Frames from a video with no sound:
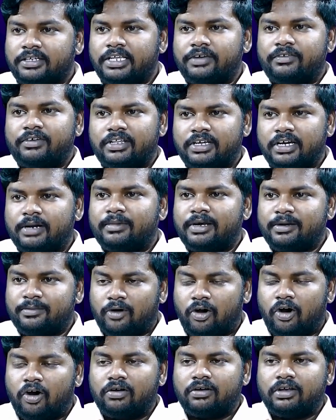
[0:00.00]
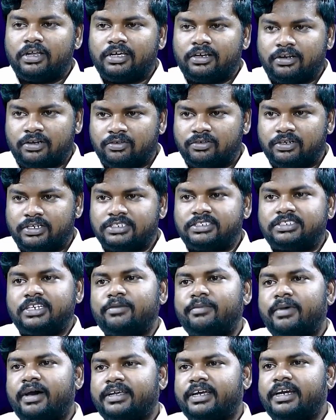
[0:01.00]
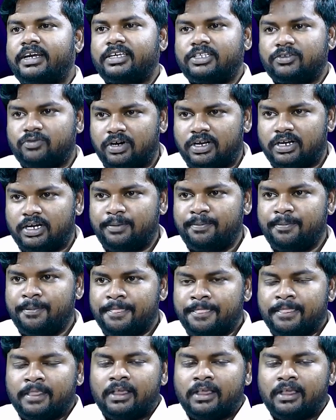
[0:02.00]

అదేవిధంగా మనం ఆన్లైన్లో డిజిటల్ మార్కెటింగ్ ద్వారా